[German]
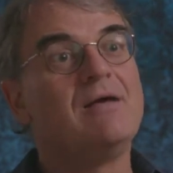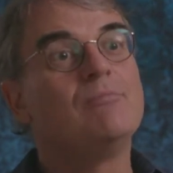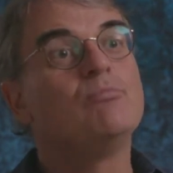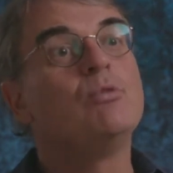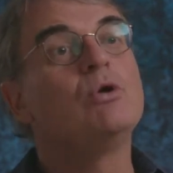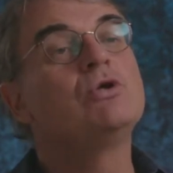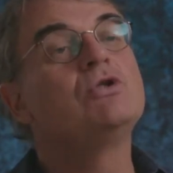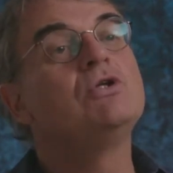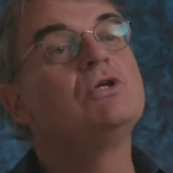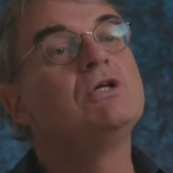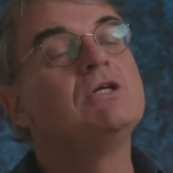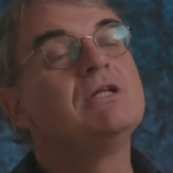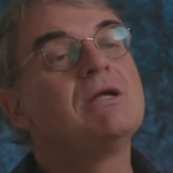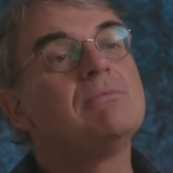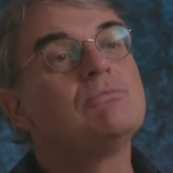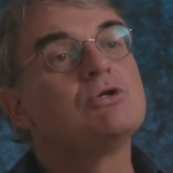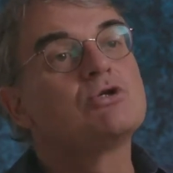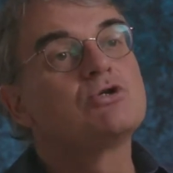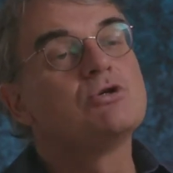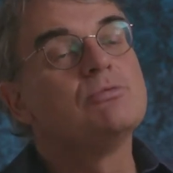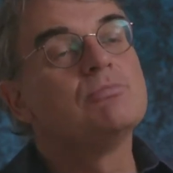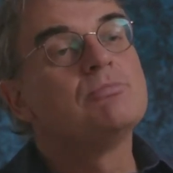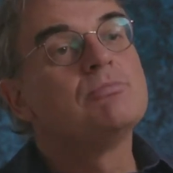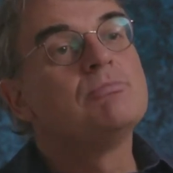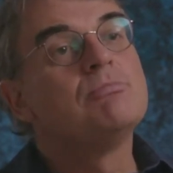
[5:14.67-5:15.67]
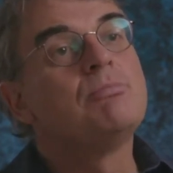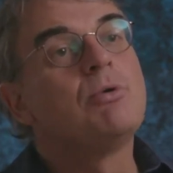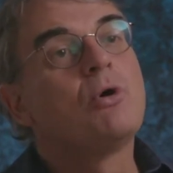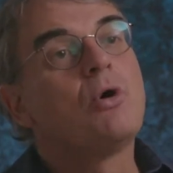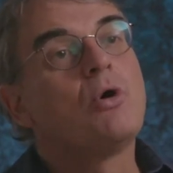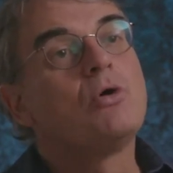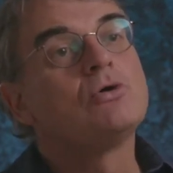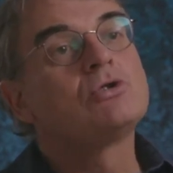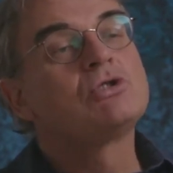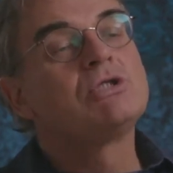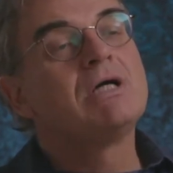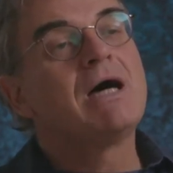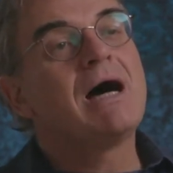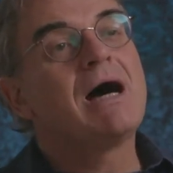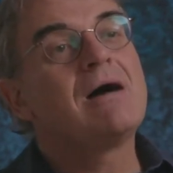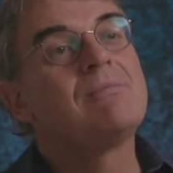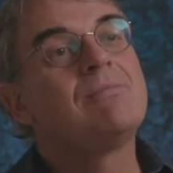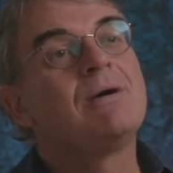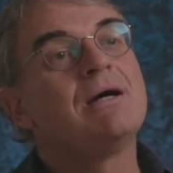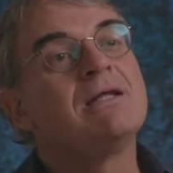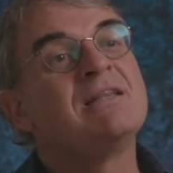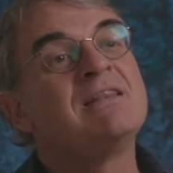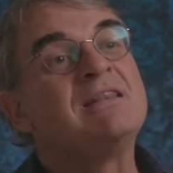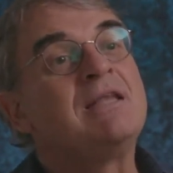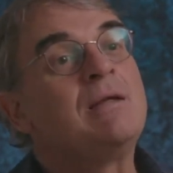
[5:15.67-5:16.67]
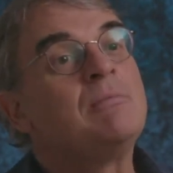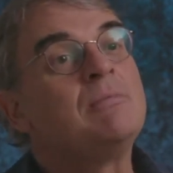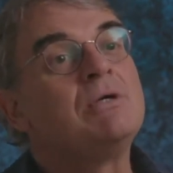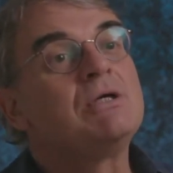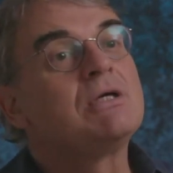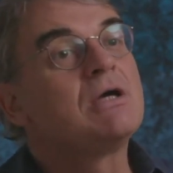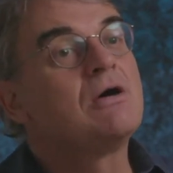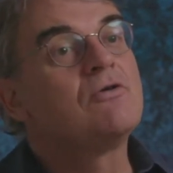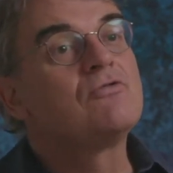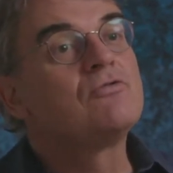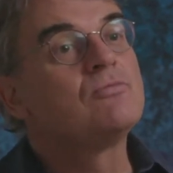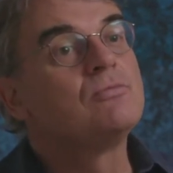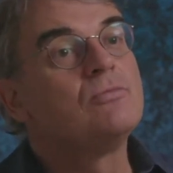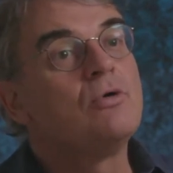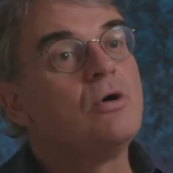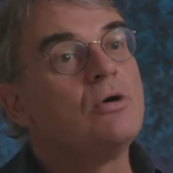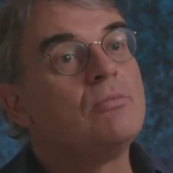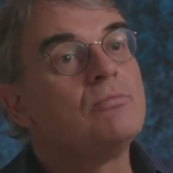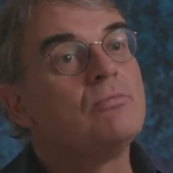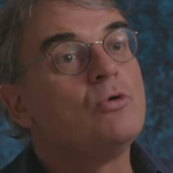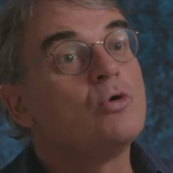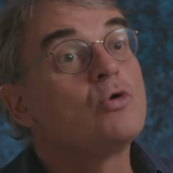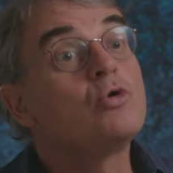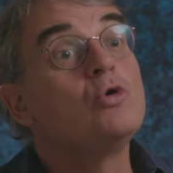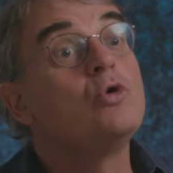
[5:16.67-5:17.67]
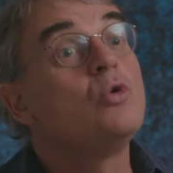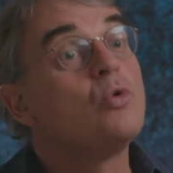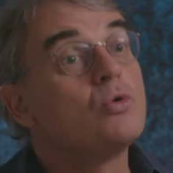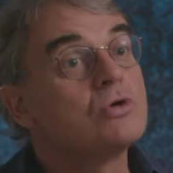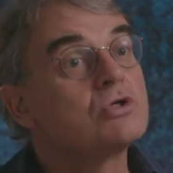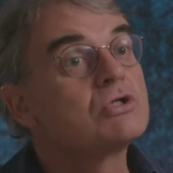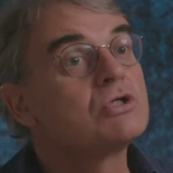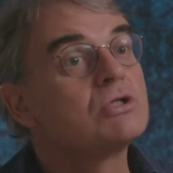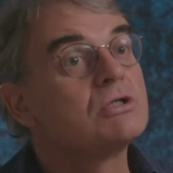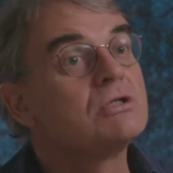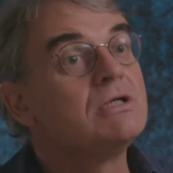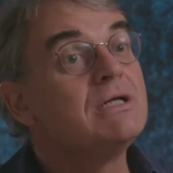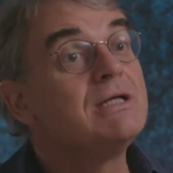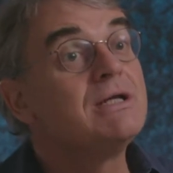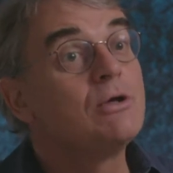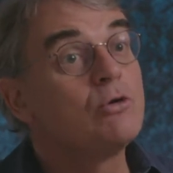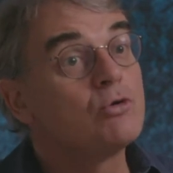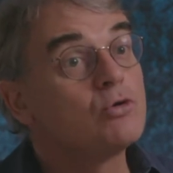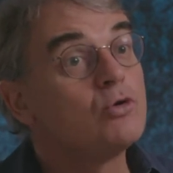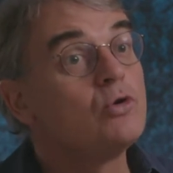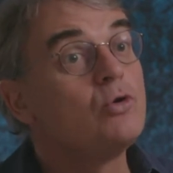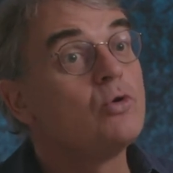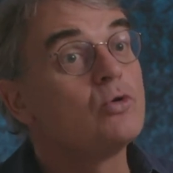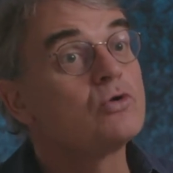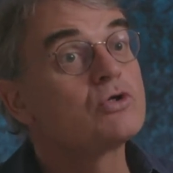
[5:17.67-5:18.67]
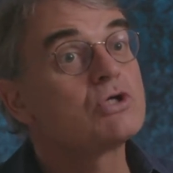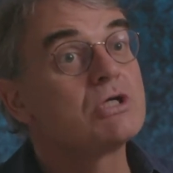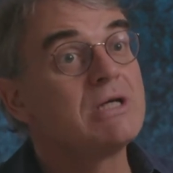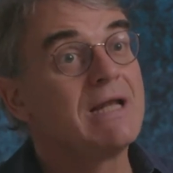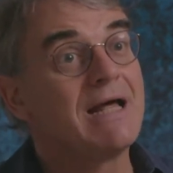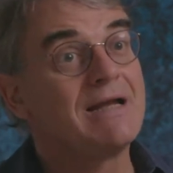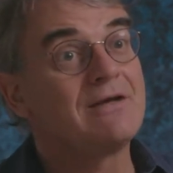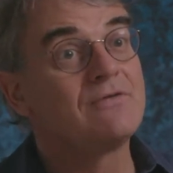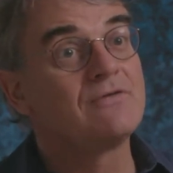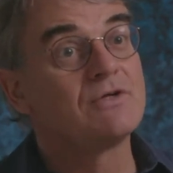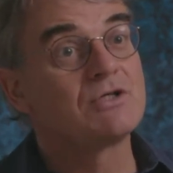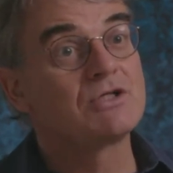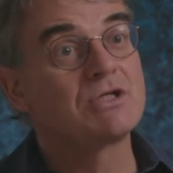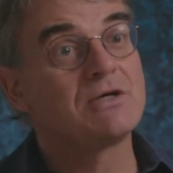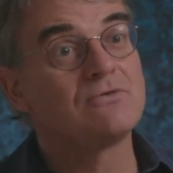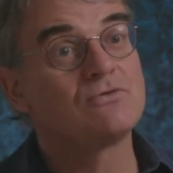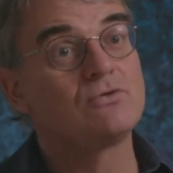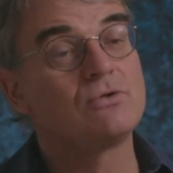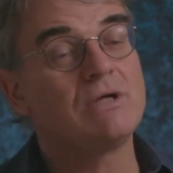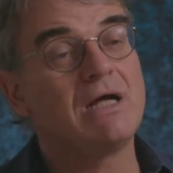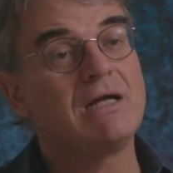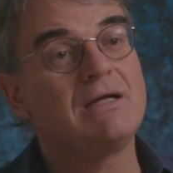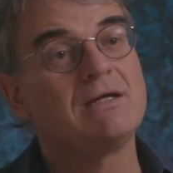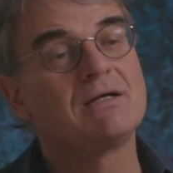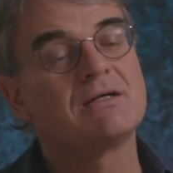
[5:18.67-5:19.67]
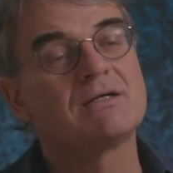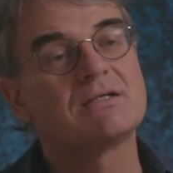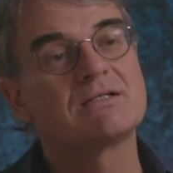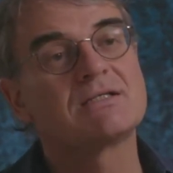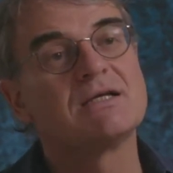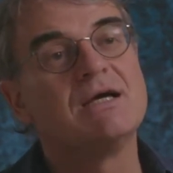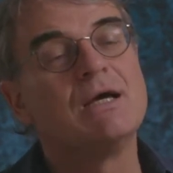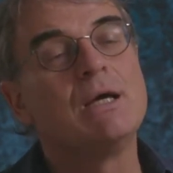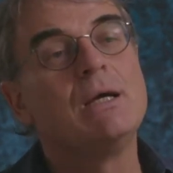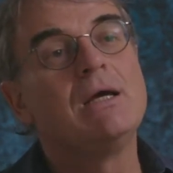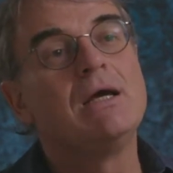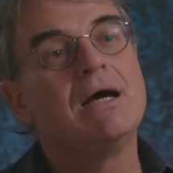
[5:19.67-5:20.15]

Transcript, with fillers: Möchte ich in einer bestimmten Branche arbeiten, nämlich auf dem ökologischen, in der ökologischen Landwirtschaft und anderes?